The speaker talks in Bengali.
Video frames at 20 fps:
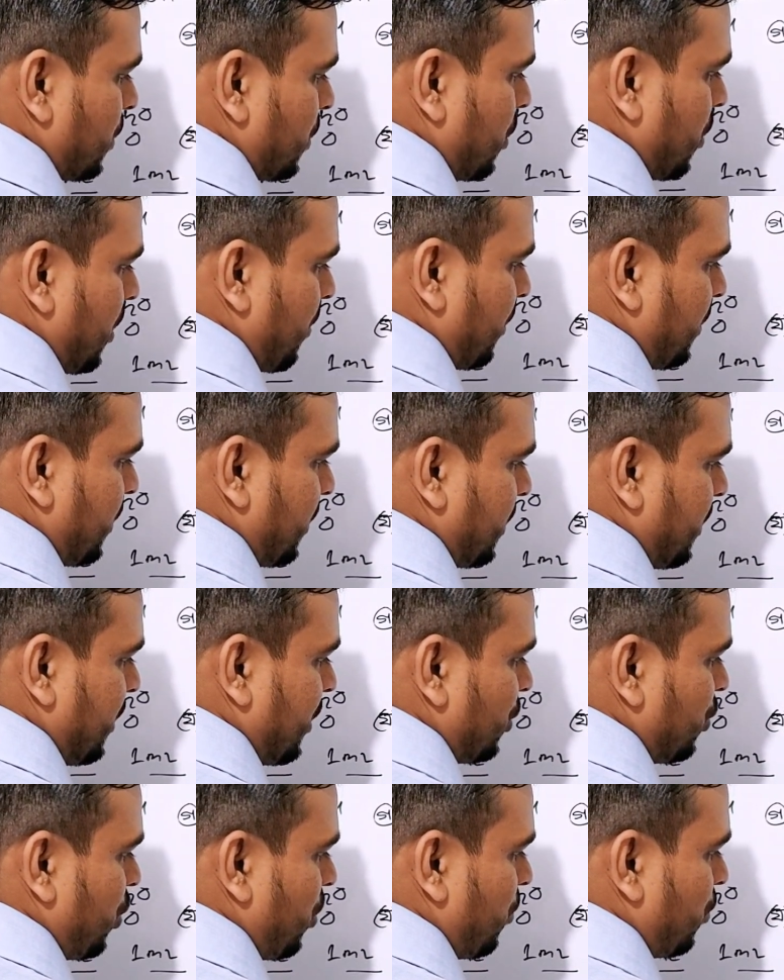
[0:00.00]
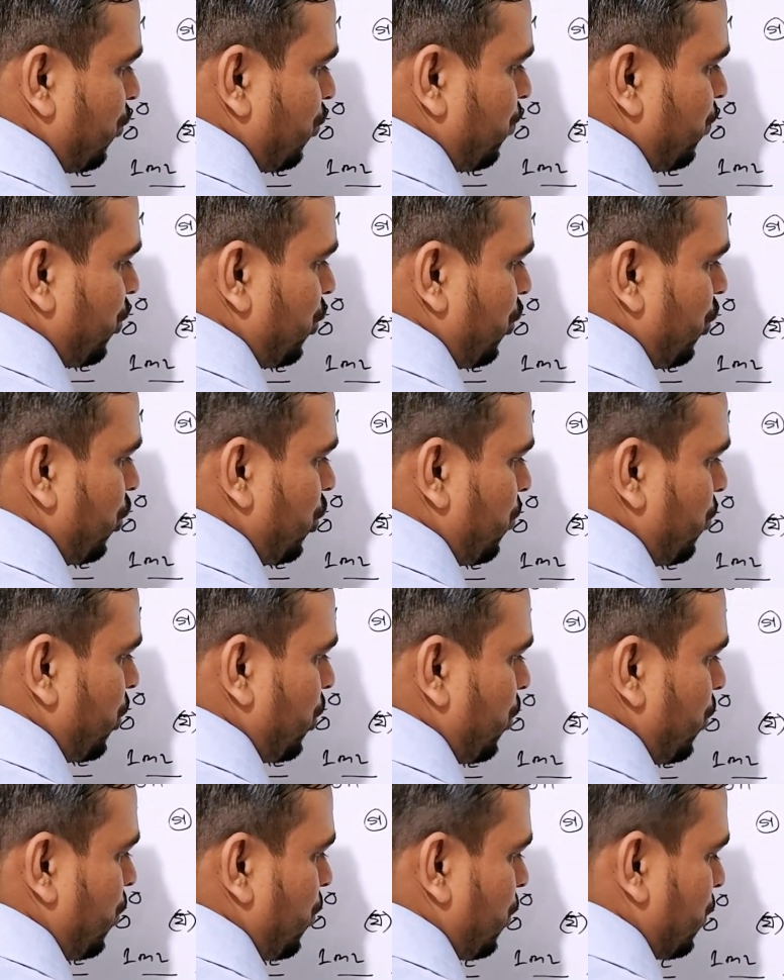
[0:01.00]
তাহলে আমাদের কি দ্রবণ উৎপন্ন হলো
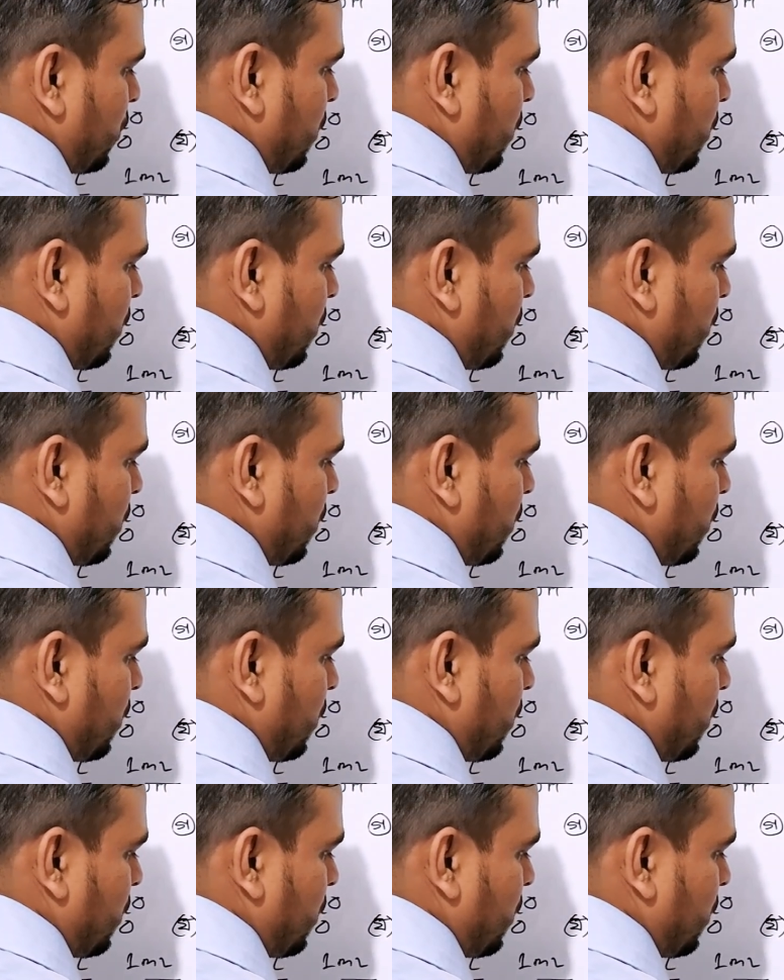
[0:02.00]
বলো